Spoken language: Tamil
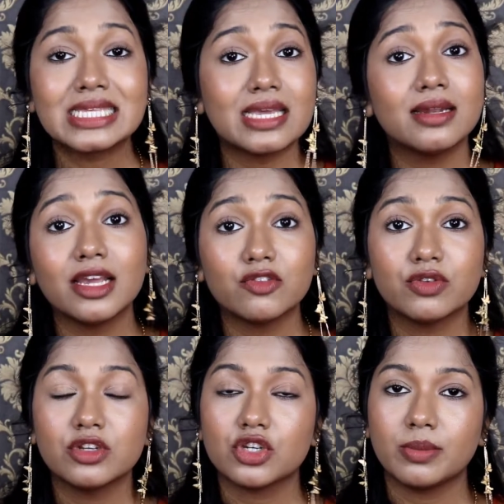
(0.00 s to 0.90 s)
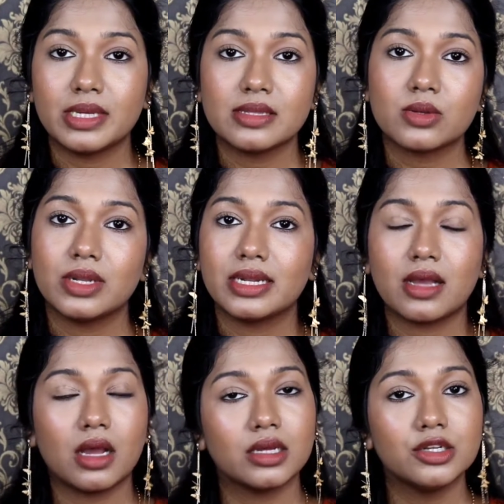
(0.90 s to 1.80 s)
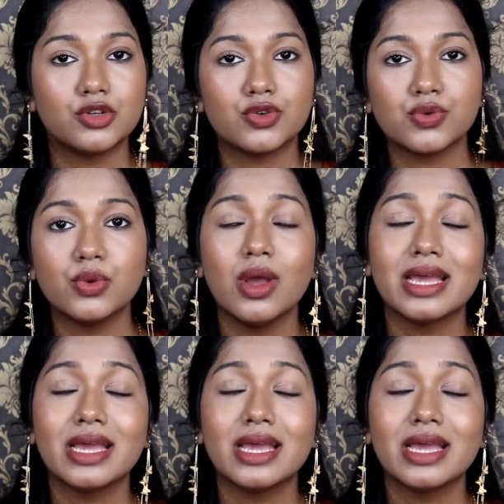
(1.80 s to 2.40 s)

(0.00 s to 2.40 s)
ஸ்கின் லைக் ஃபினிஷ் அப்படின்னு சொல்லியிருக்காங்க ட்ரூ